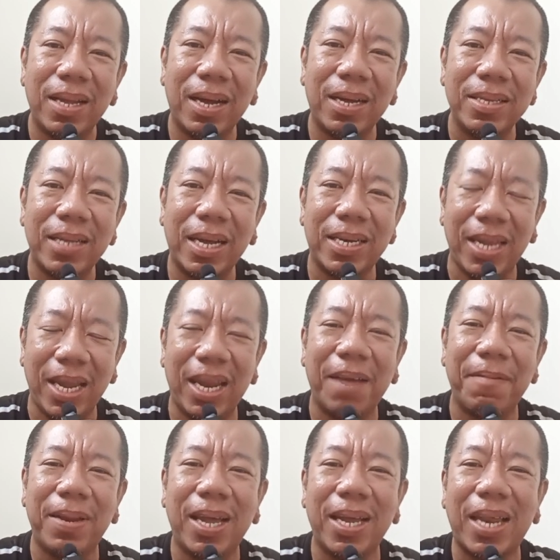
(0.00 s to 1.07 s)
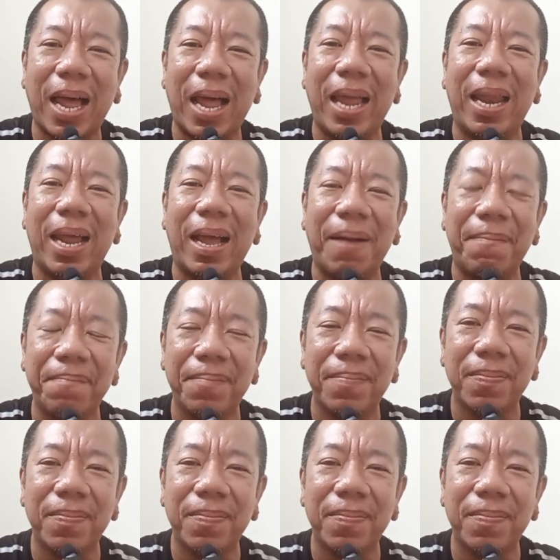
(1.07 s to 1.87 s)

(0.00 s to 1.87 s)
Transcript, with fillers: นะเศรษฐีในประเทศไทยนะครับ